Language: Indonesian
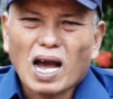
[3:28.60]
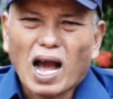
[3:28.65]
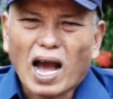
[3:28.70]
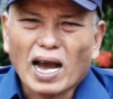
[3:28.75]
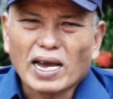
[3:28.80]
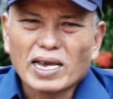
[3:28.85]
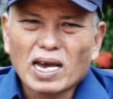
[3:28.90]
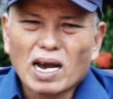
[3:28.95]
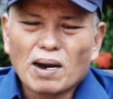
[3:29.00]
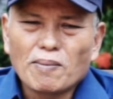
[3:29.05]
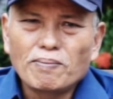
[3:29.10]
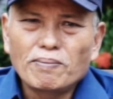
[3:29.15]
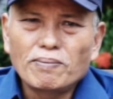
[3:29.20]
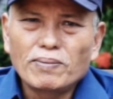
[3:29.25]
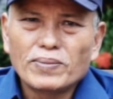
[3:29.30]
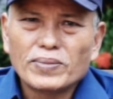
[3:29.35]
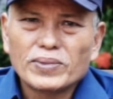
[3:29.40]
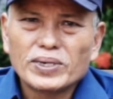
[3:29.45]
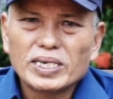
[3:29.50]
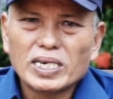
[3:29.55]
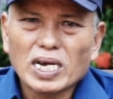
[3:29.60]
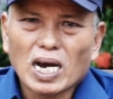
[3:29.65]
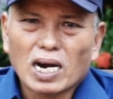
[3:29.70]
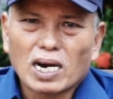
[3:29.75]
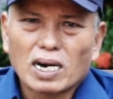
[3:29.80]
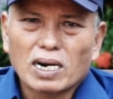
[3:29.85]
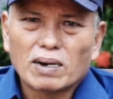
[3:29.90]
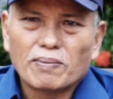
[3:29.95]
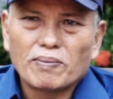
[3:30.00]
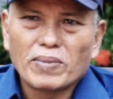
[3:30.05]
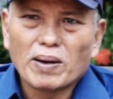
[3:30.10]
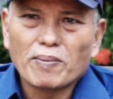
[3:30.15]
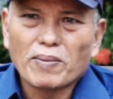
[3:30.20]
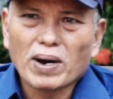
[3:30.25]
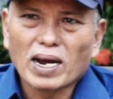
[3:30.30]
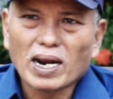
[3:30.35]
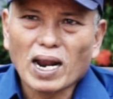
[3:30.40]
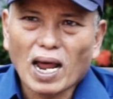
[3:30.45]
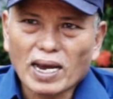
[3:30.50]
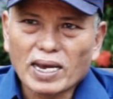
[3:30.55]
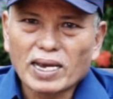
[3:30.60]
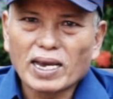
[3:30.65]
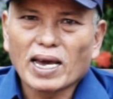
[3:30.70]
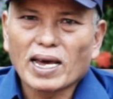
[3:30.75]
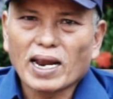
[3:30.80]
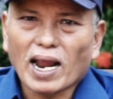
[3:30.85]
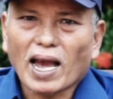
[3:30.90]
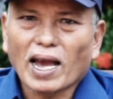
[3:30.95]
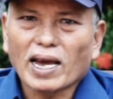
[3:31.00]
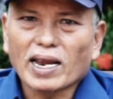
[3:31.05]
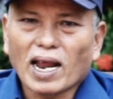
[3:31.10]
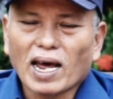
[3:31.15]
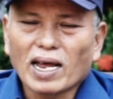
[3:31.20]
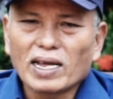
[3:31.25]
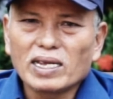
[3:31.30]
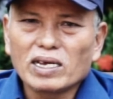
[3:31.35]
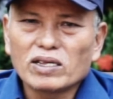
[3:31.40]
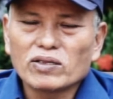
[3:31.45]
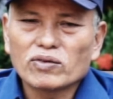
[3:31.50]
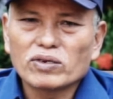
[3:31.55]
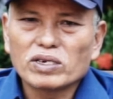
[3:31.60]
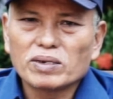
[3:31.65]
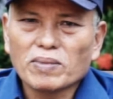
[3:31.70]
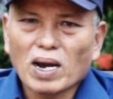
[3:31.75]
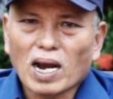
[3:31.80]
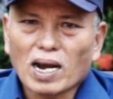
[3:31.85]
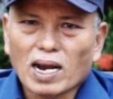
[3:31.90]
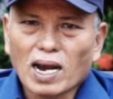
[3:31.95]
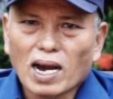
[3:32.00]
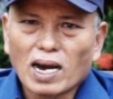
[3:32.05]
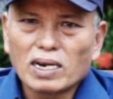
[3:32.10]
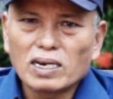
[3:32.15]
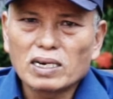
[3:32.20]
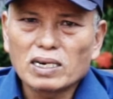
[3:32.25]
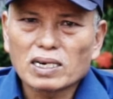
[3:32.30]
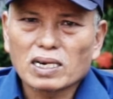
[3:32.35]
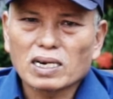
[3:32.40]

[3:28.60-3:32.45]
ayam yang memang lagi enak-enaknya untuk dimakan